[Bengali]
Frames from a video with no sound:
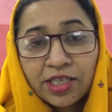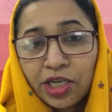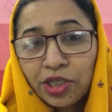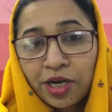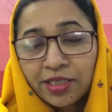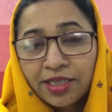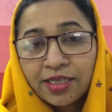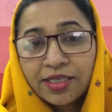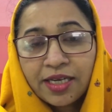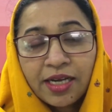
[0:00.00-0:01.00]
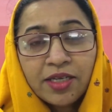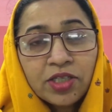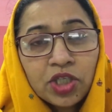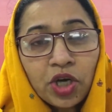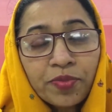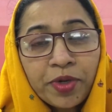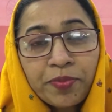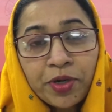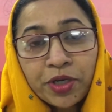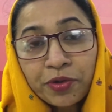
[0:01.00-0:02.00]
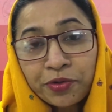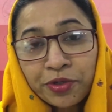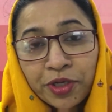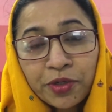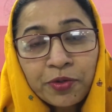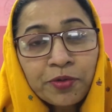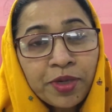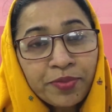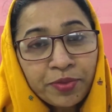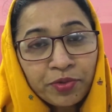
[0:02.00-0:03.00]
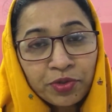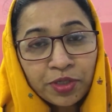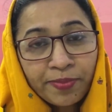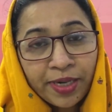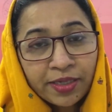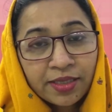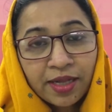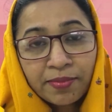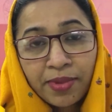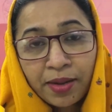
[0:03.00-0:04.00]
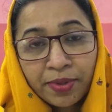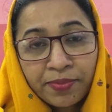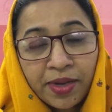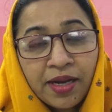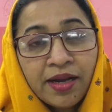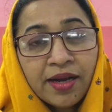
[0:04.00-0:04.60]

যে সন্তানটা জন্মের পরে কোনো না কোনোভাবে বুঝতে পারে তার বাবা মা